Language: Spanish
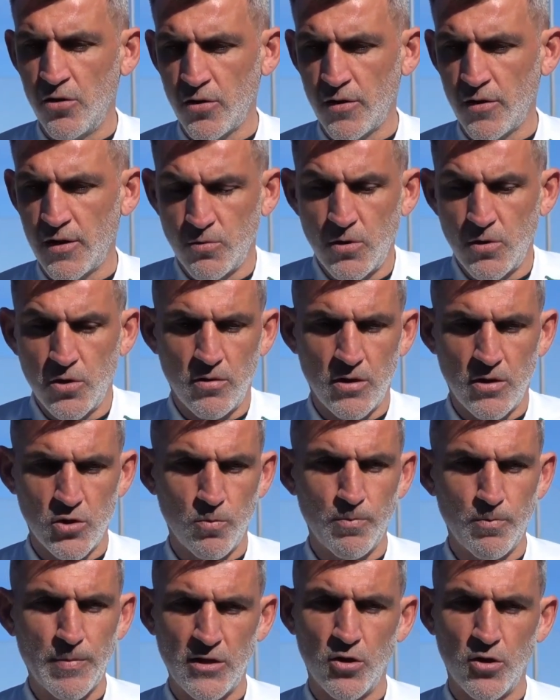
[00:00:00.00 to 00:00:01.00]
¿no? Entonces, bueno,
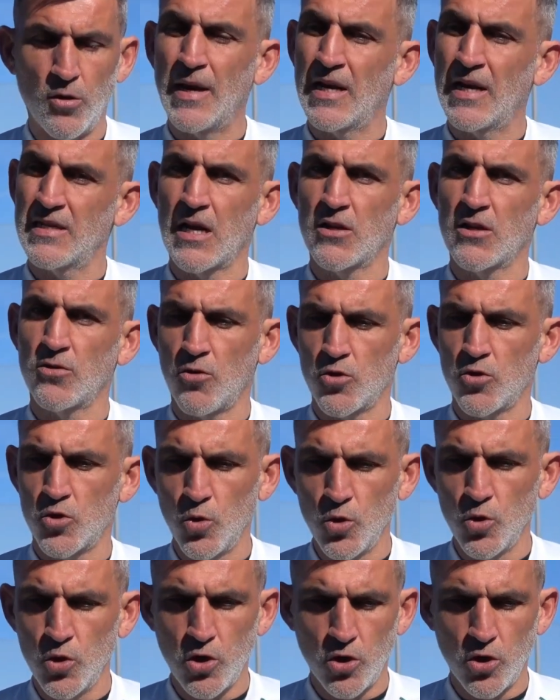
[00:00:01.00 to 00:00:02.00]
es un partido para estar todos
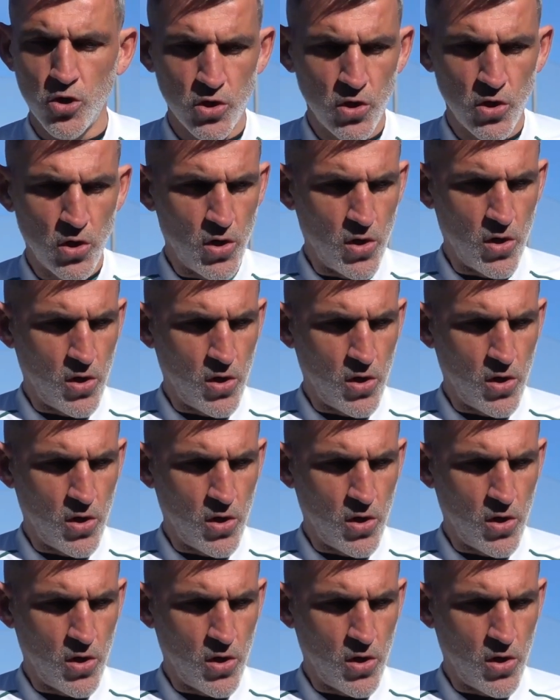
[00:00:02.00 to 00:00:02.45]
juntos.